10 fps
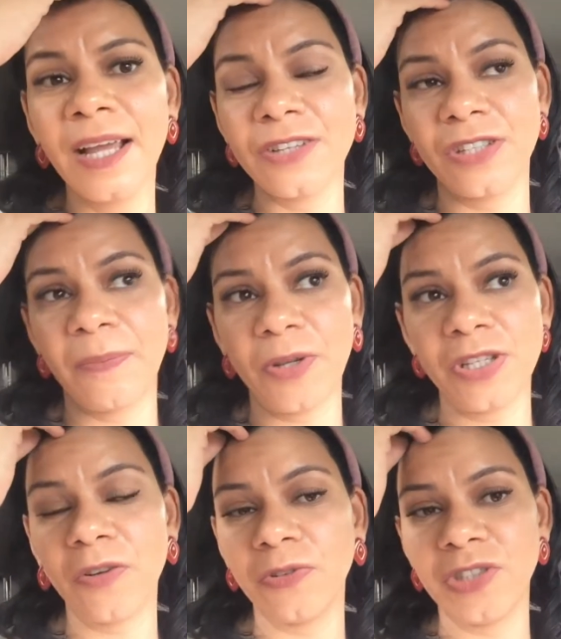Você
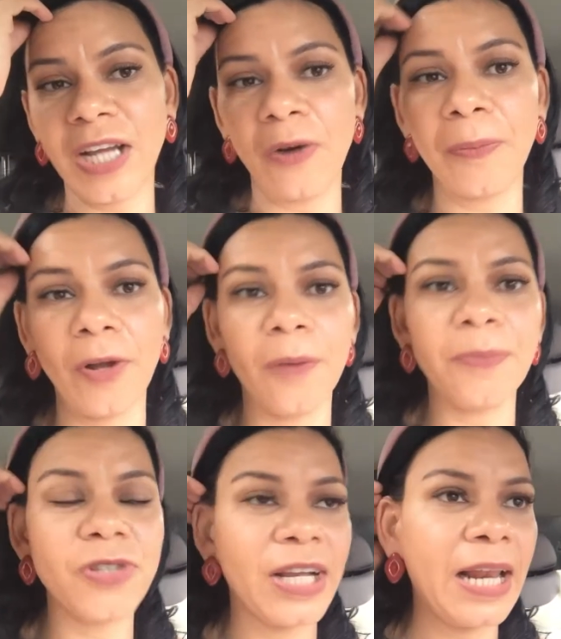pode ir de carro
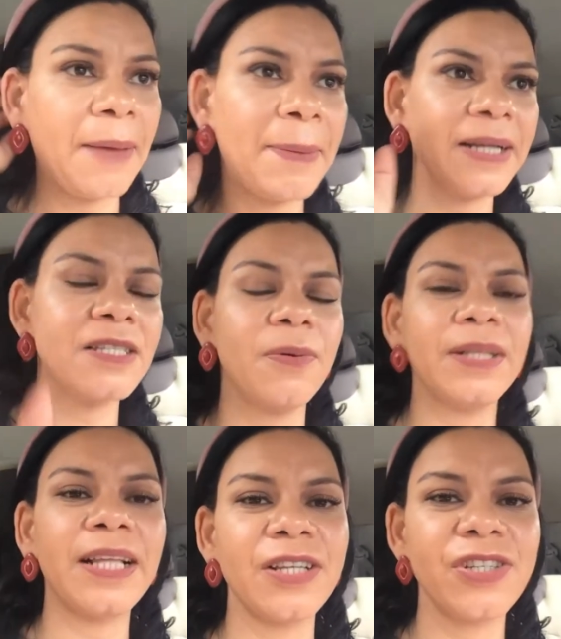próprio, chegar lá, paga só uma
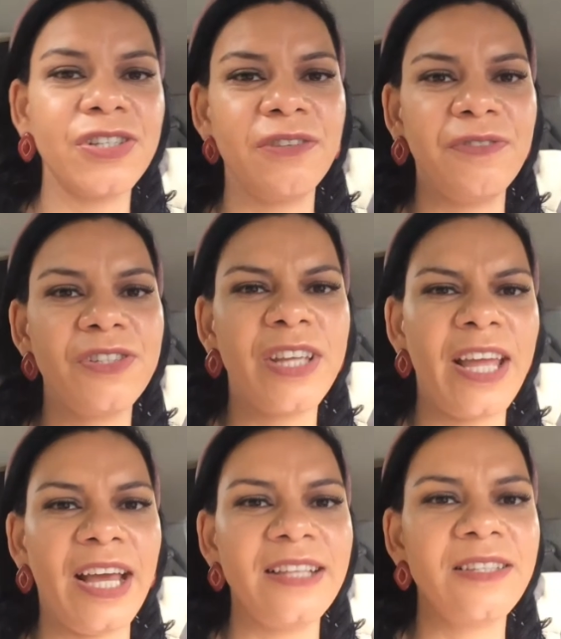taxa de 20 reais,